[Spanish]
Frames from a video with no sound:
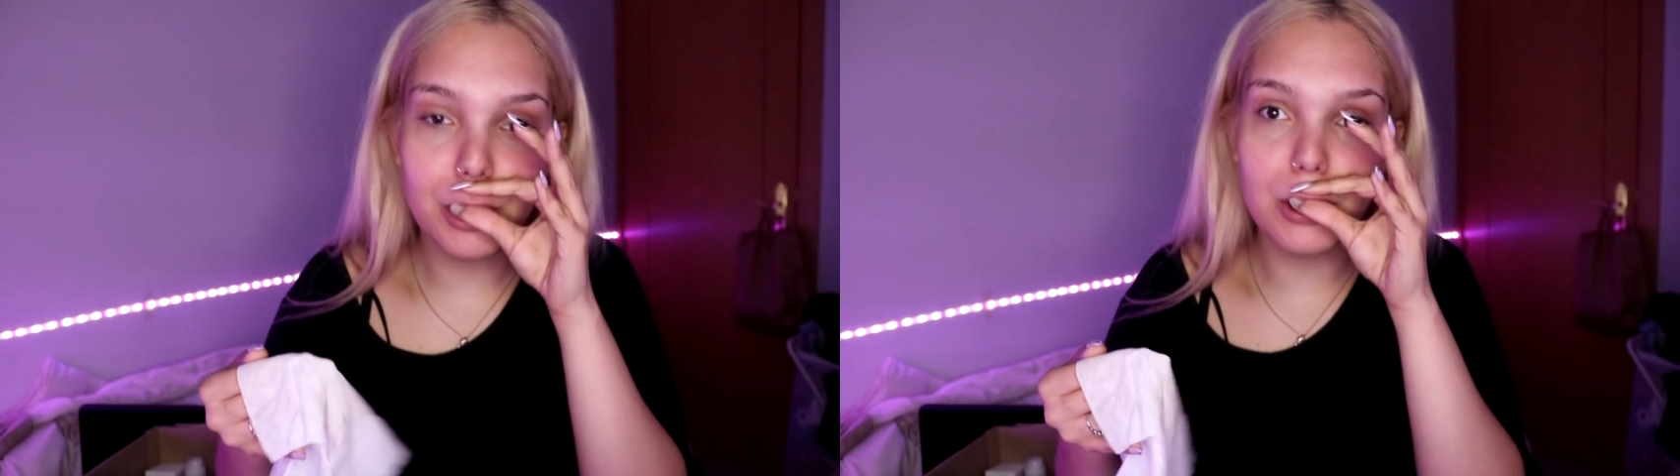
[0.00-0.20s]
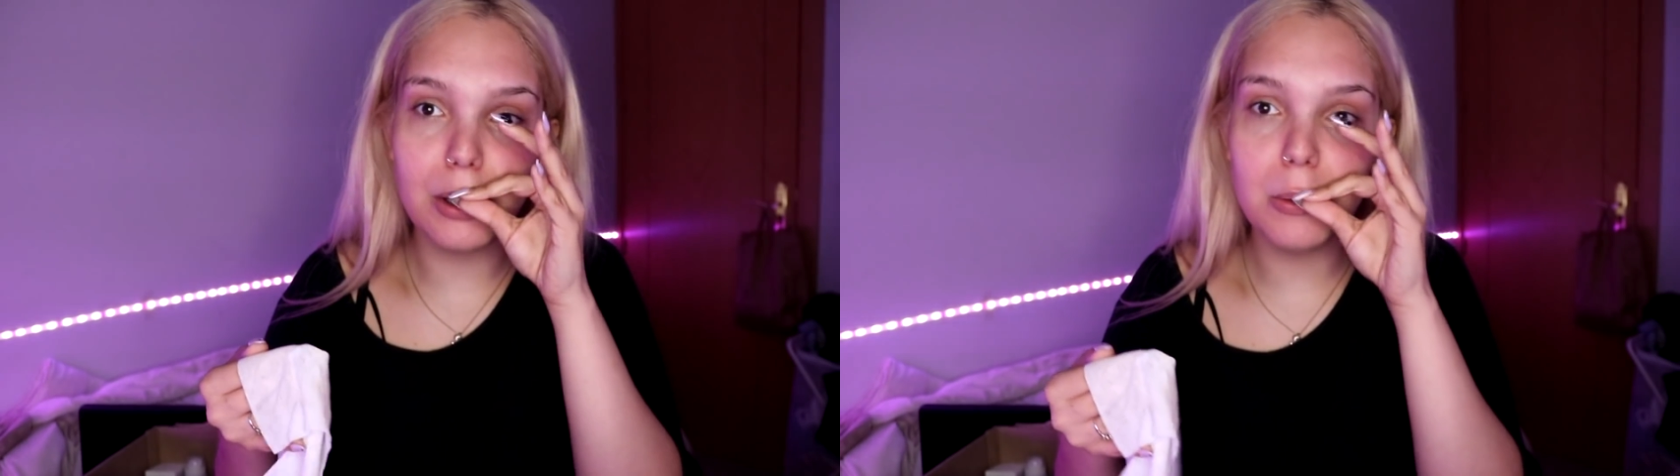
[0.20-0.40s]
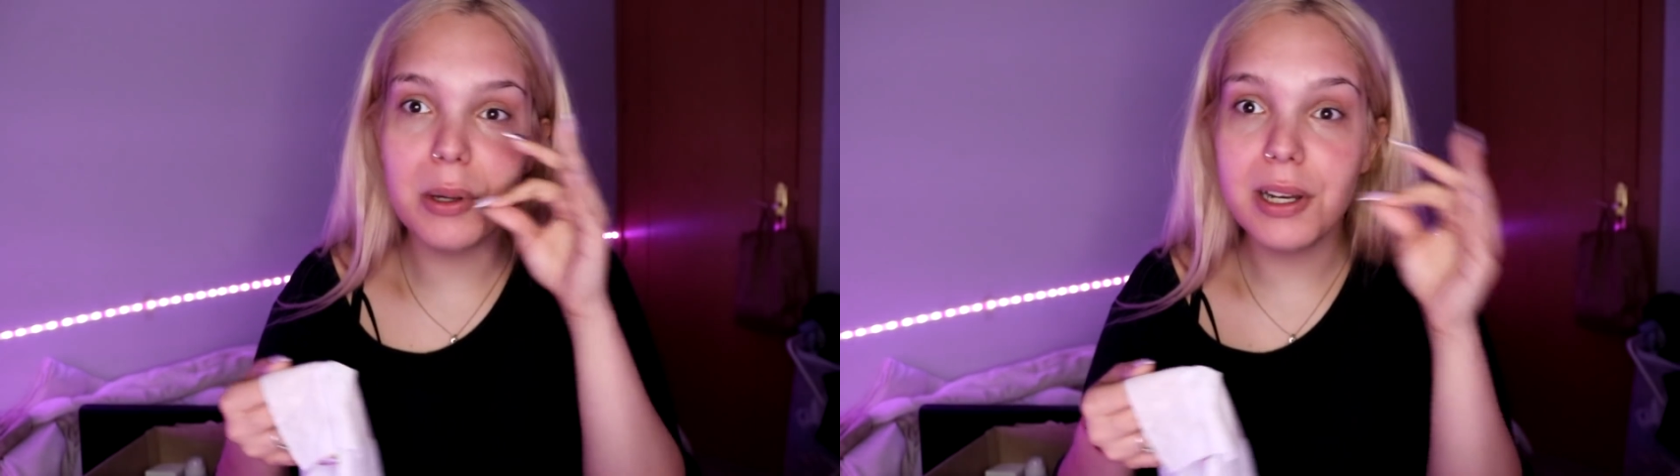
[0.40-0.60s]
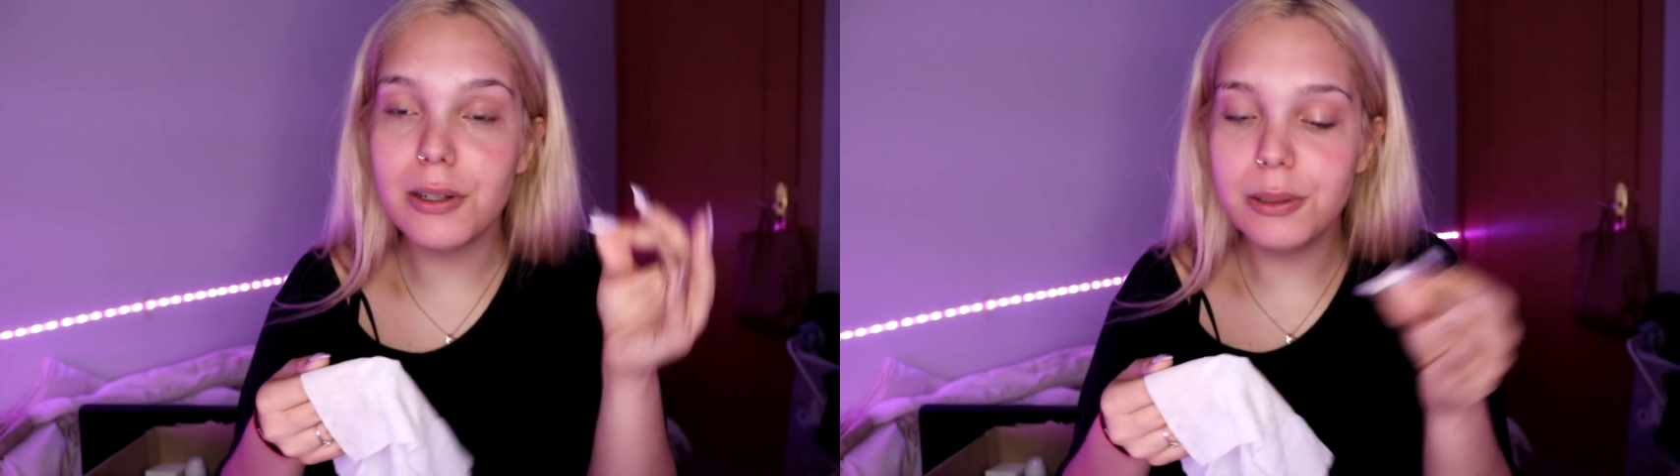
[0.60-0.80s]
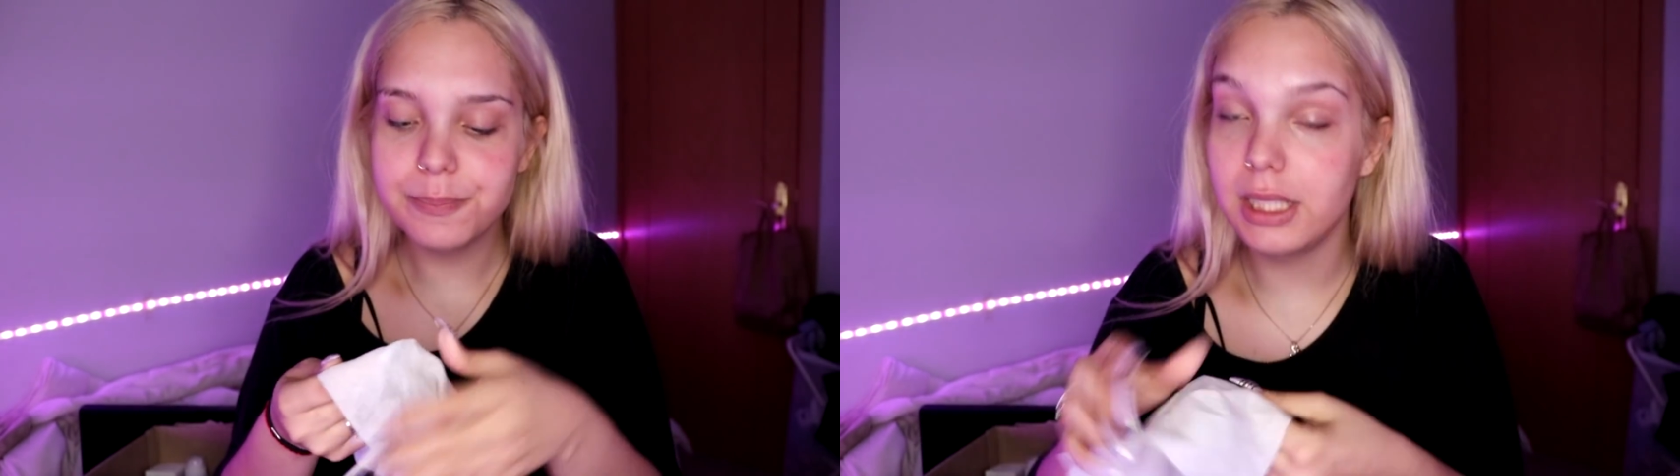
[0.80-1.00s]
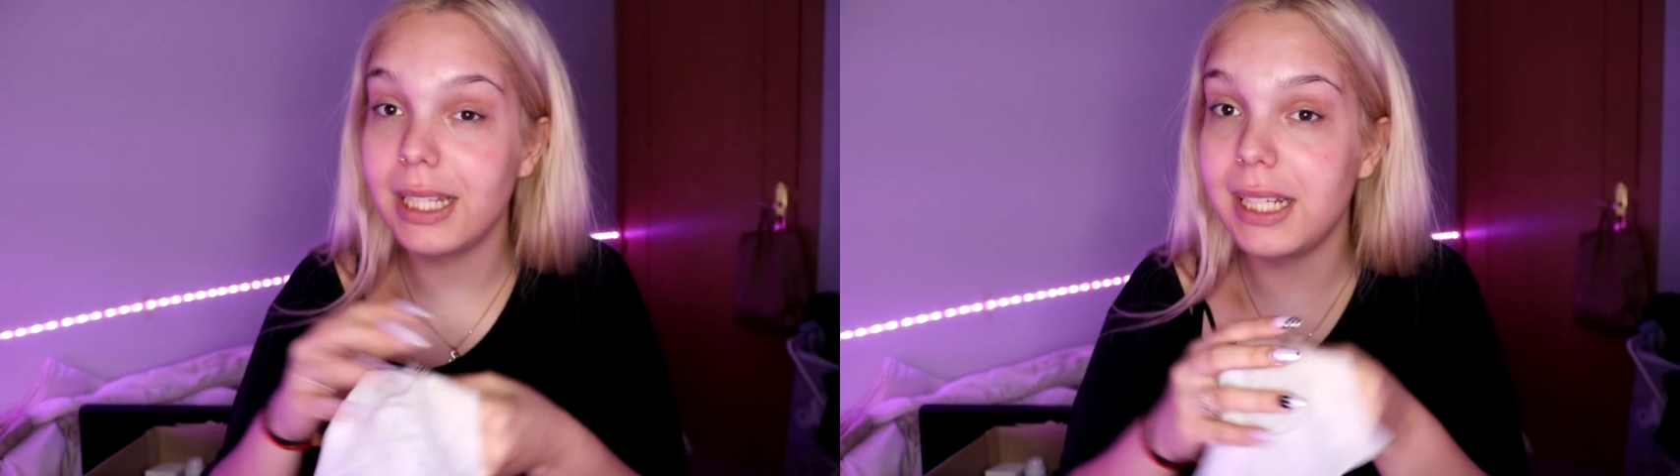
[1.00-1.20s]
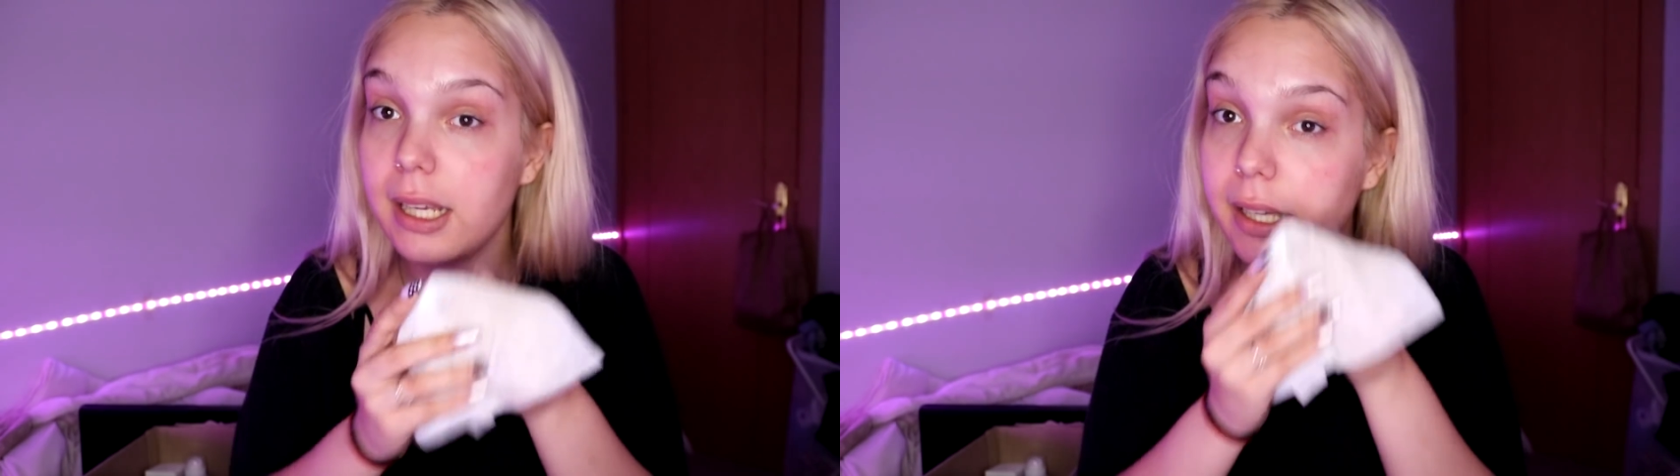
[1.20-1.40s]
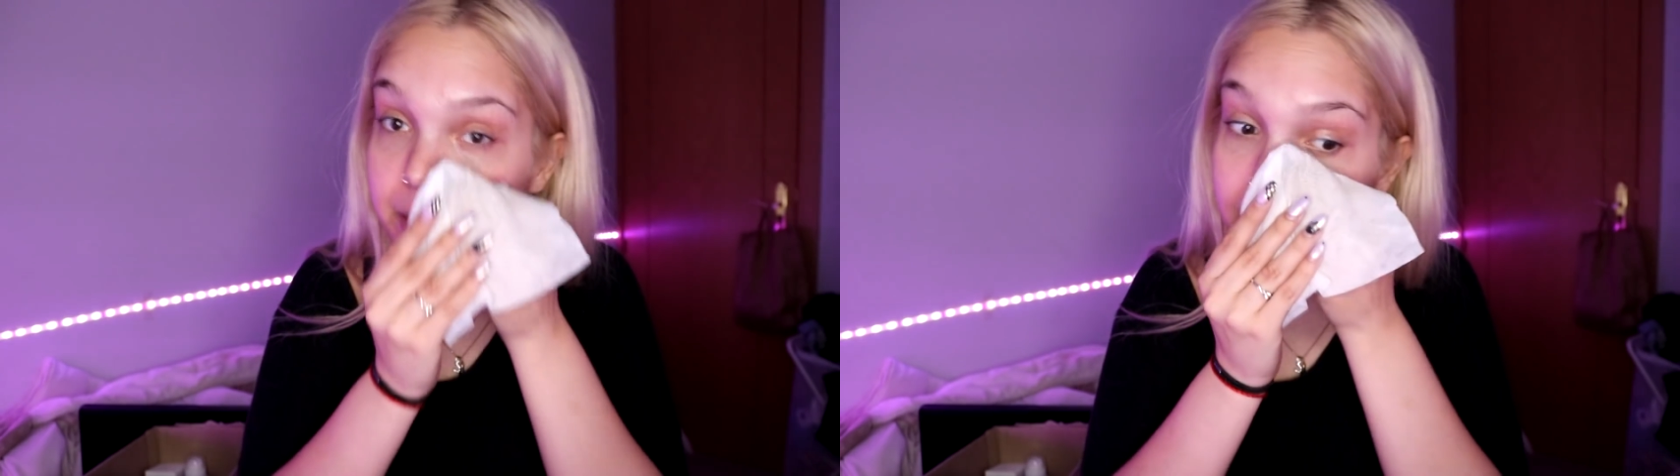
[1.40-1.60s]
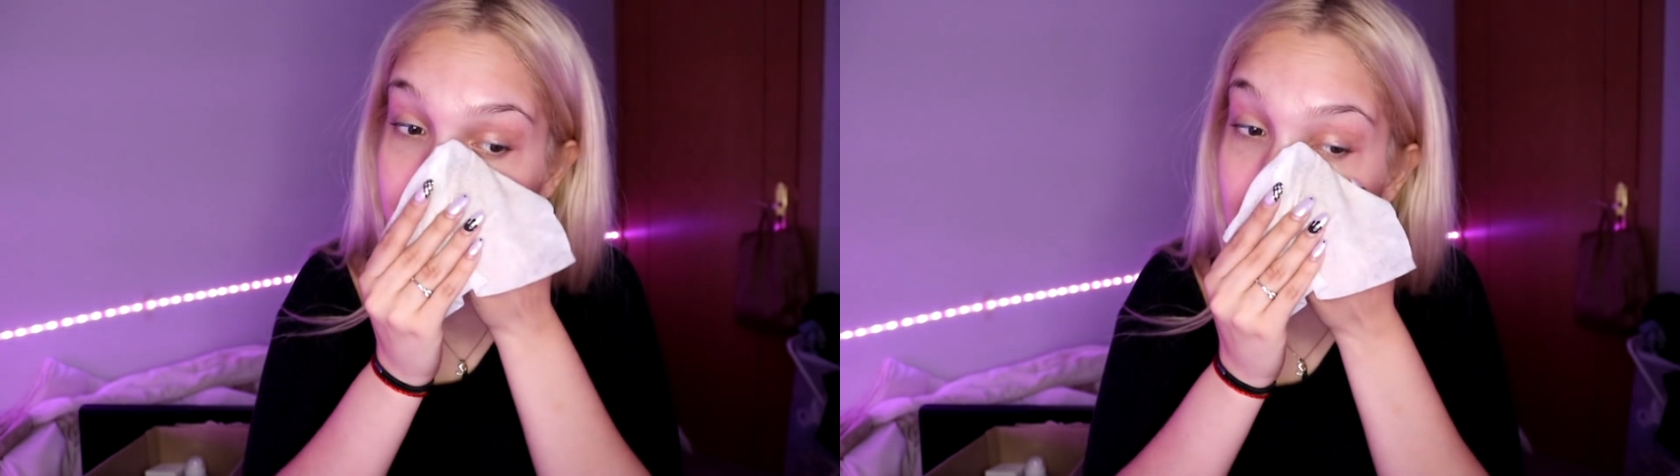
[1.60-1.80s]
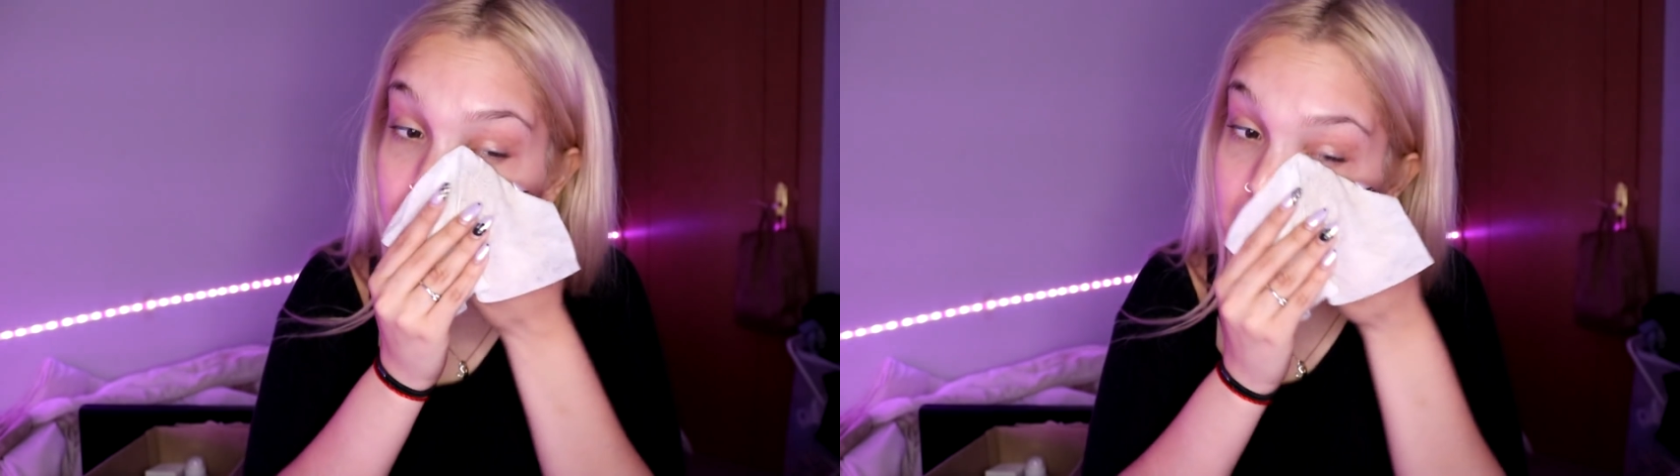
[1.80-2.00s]
pero luego tenía que
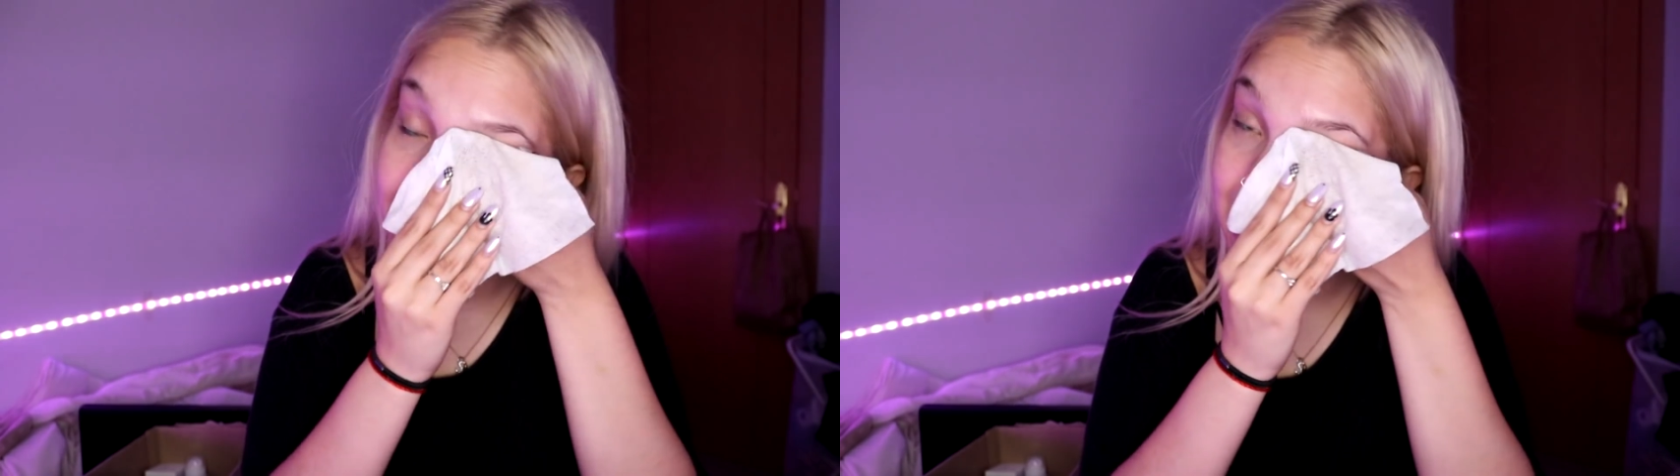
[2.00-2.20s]
editar